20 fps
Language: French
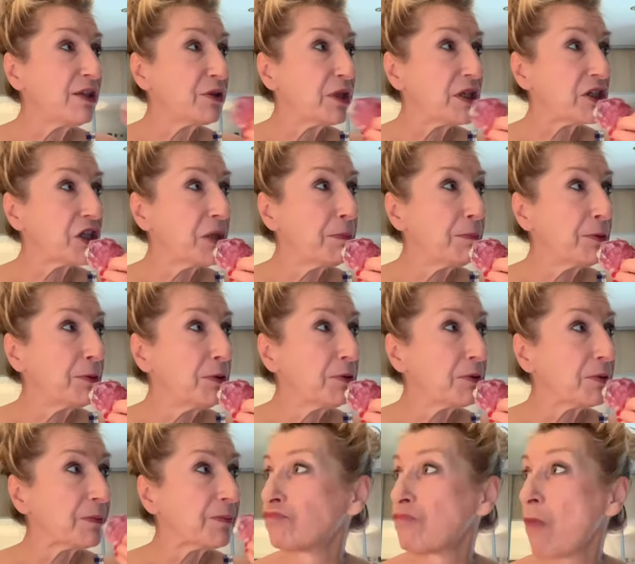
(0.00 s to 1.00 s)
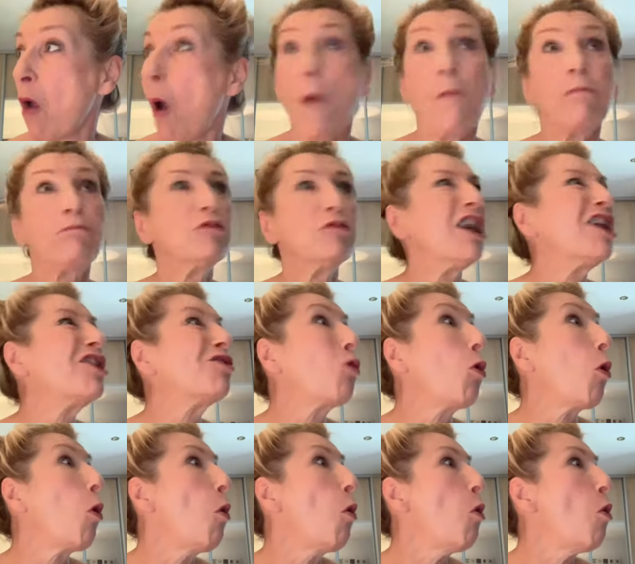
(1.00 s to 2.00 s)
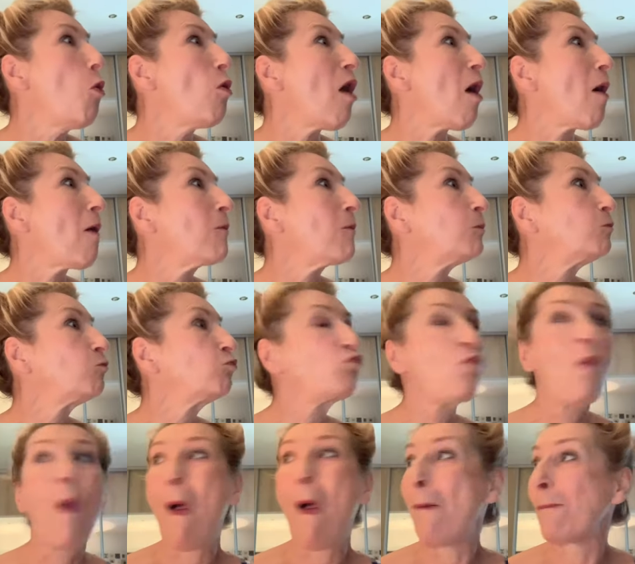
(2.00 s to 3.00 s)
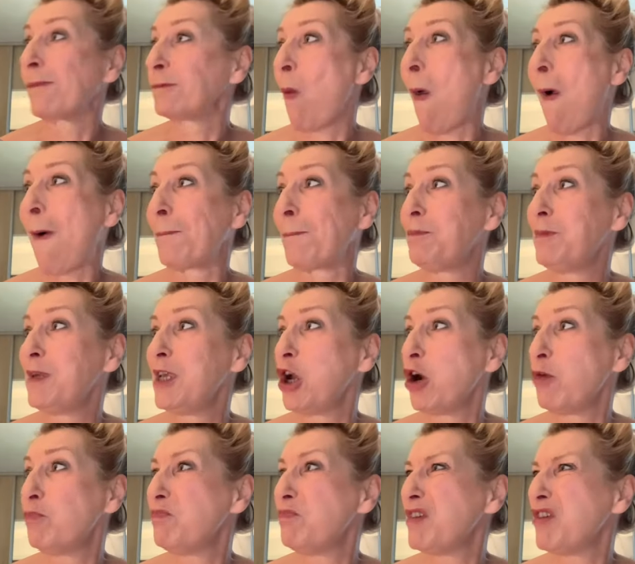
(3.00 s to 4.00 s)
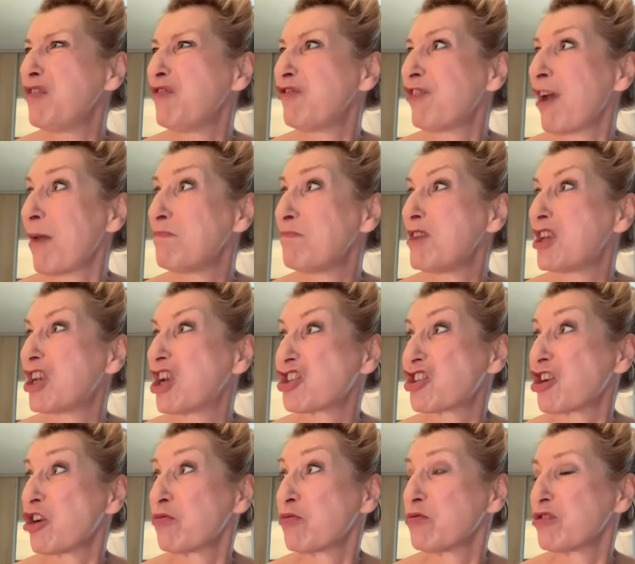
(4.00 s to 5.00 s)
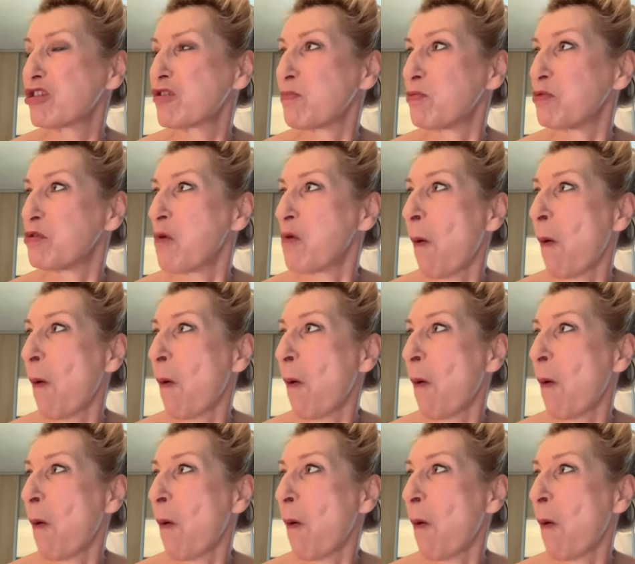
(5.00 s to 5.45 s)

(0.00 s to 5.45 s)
de la chipot. Et gros, là. Mi homme, ni femme, mi cachalon, c'est plus.